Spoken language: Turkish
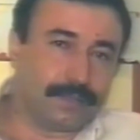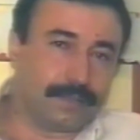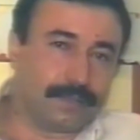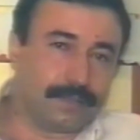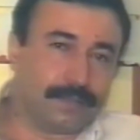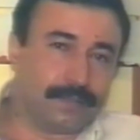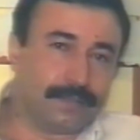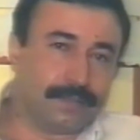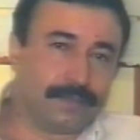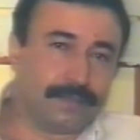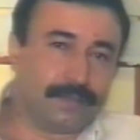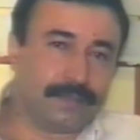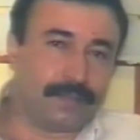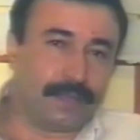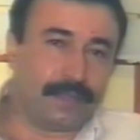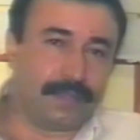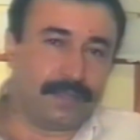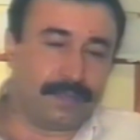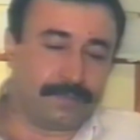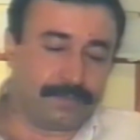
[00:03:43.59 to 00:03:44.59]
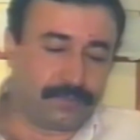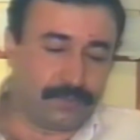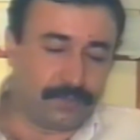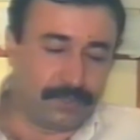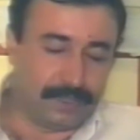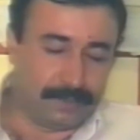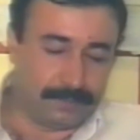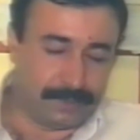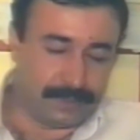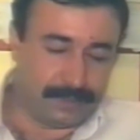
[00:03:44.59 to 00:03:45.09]
e, ee, adapte
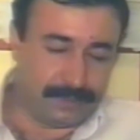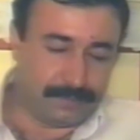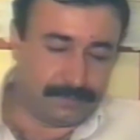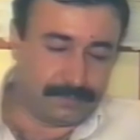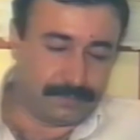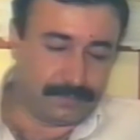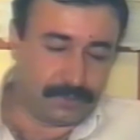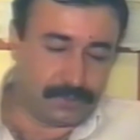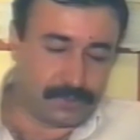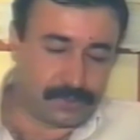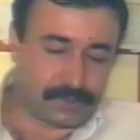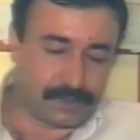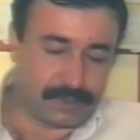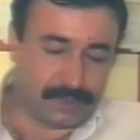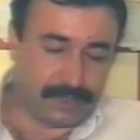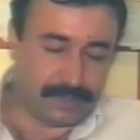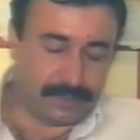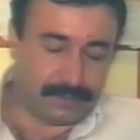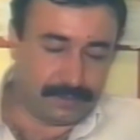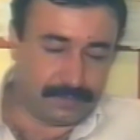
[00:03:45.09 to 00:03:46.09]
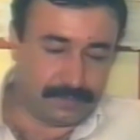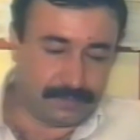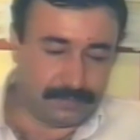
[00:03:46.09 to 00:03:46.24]
olamadım. O sıra